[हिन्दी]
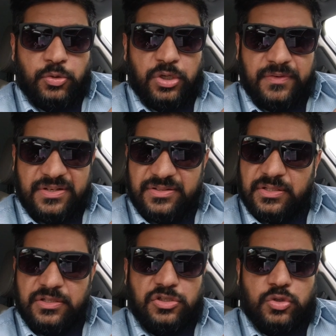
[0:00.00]

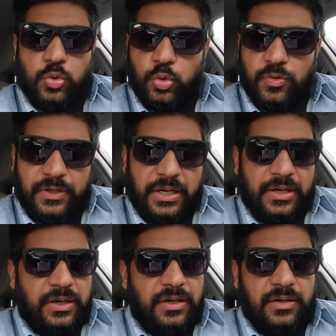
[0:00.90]
यूनिवर्सिटी स्कूल
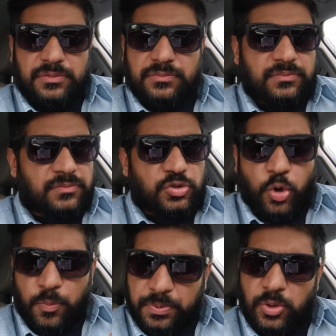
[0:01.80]
वगैरह
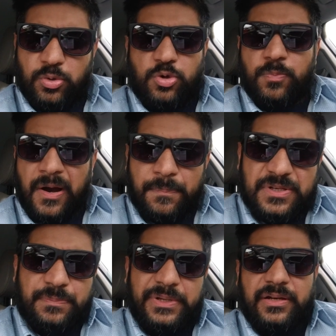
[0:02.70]
जॉब लोगों को
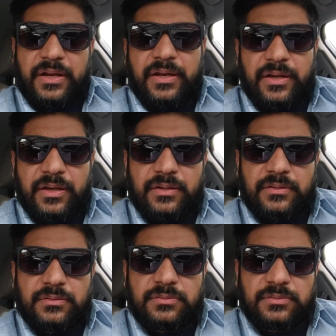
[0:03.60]
वापस मिल रहे हैं
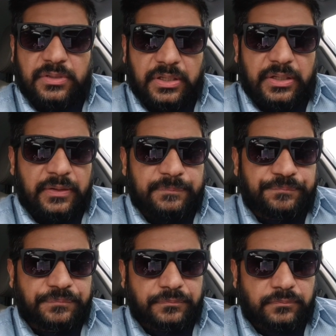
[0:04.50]
ठीक है
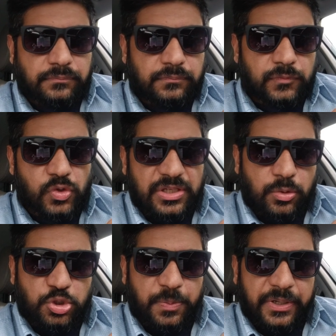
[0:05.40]
तो
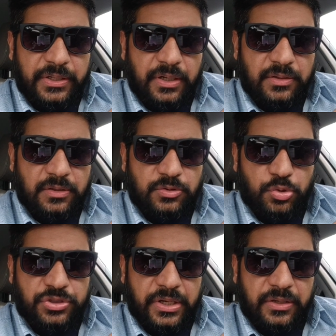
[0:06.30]
ऐसा कुछ भी नहीं है अगर
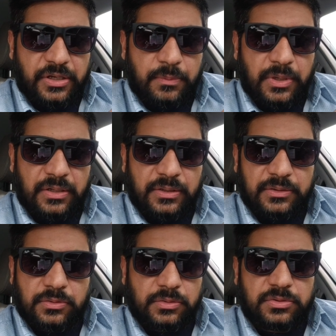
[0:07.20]
सोच रहे हैं कि अब
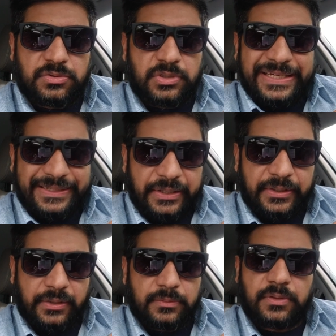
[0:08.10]
हालात ठीक
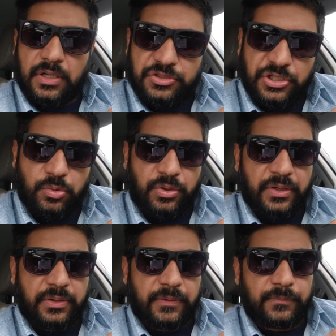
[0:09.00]
नहीं है अच्छे हो
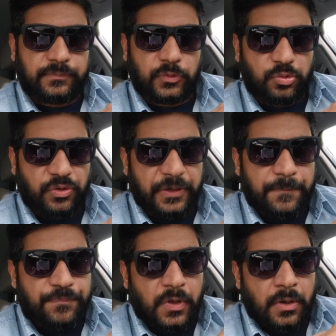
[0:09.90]
रहे हैं डोंट वरी
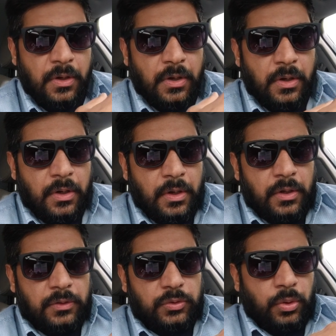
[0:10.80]

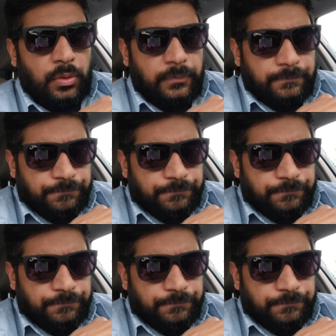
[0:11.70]
तो